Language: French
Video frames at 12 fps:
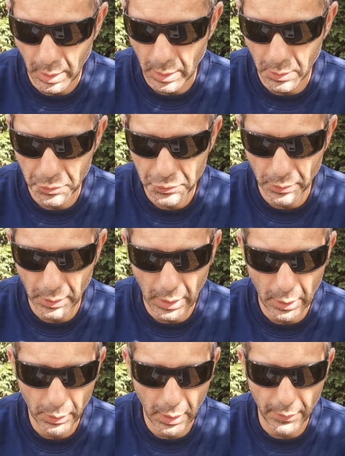Ah non, je connais.
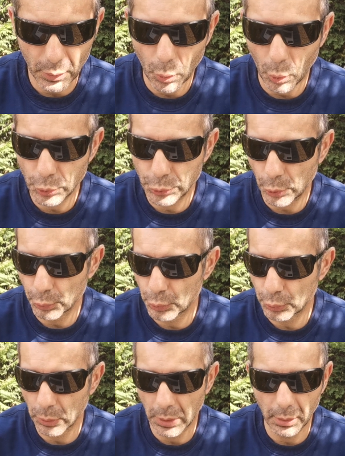Ah ouais, les gros ressorts
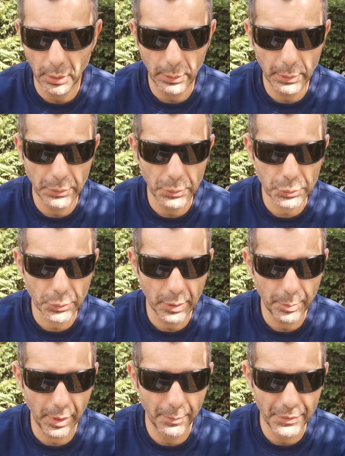dessous là. Ah ouais, non, je
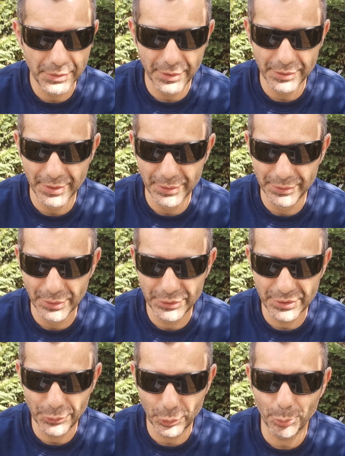connais pas.
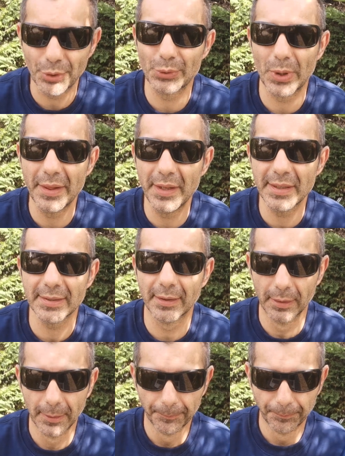C'est tout pour les Hollandais ça.
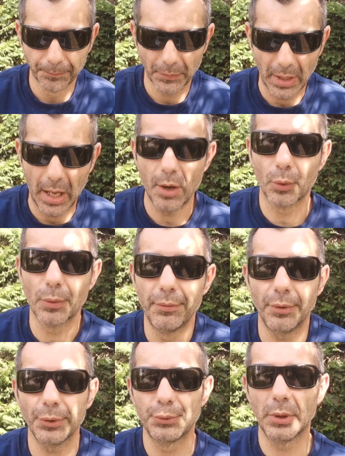Ah, le
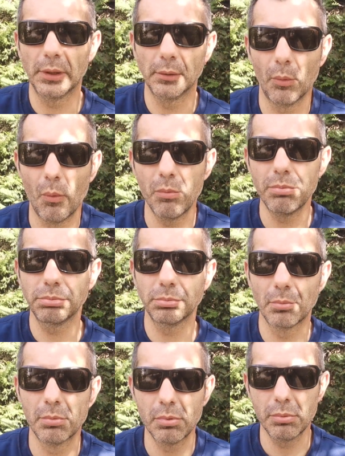confort, Hein.
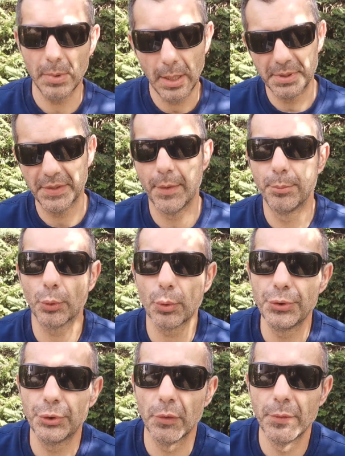l'as. Ça fait un peu
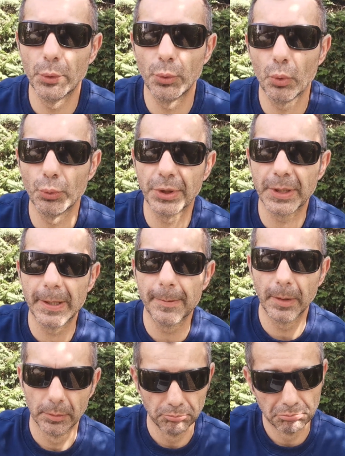con sur un vélo de route quand
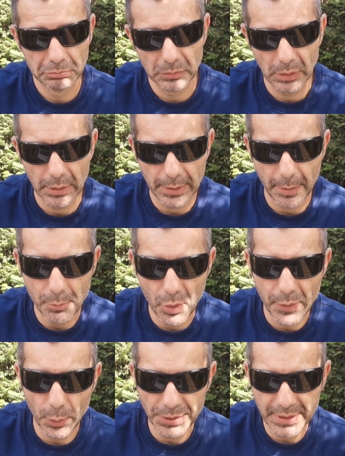même. T'as un
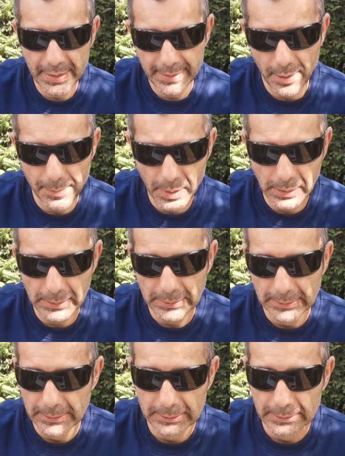beau vélo, tu sais. Un... Euh,
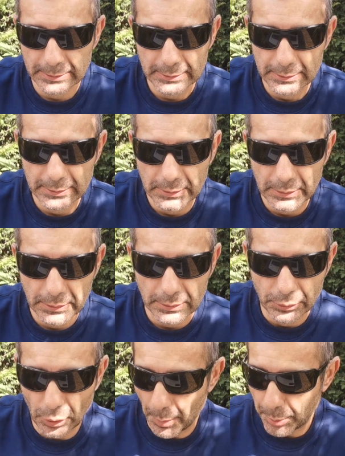
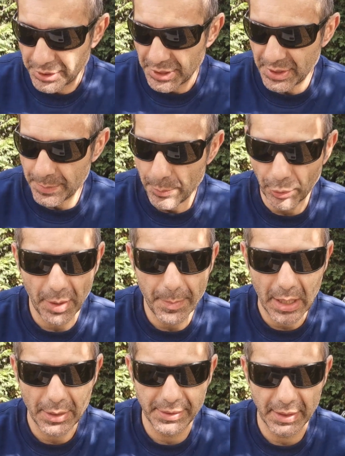non, après ça, c'est bien pour les
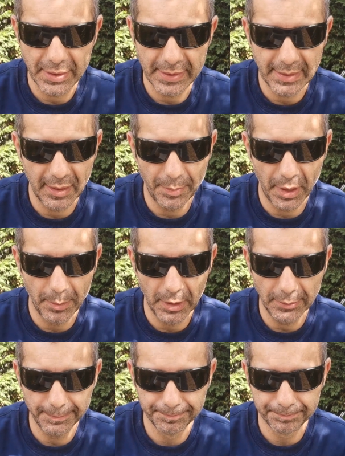bases, ça, c'est celle
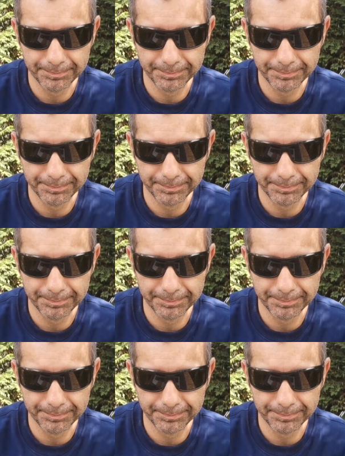apparemment.